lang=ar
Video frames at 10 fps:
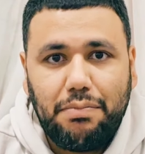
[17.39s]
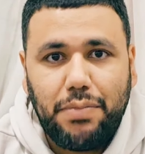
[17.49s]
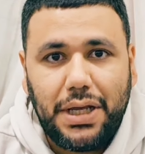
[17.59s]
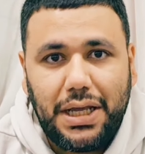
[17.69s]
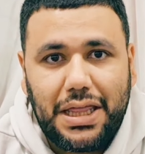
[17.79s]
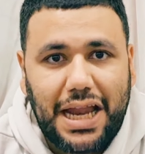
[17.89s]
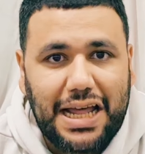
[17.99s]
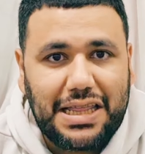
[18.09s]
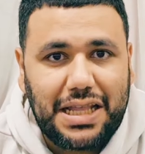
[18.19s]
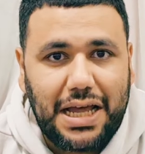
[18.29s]

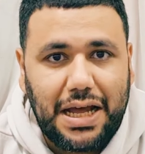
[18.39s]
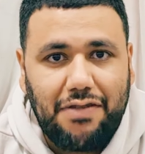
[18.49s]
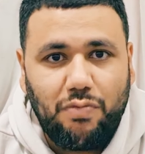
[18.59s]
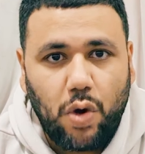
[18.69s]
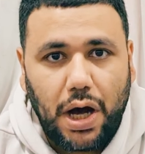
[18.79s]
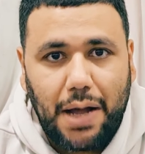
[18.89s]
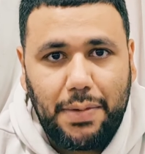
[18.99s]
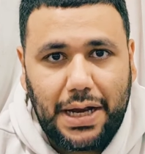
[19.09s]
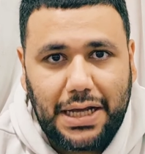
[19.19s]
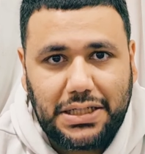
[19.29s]
بثلاثة أهداف
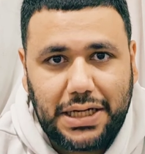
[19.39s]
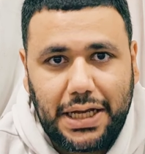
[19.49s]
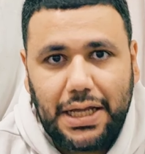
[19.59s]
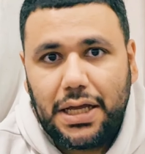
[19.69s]
مقابل لا شيء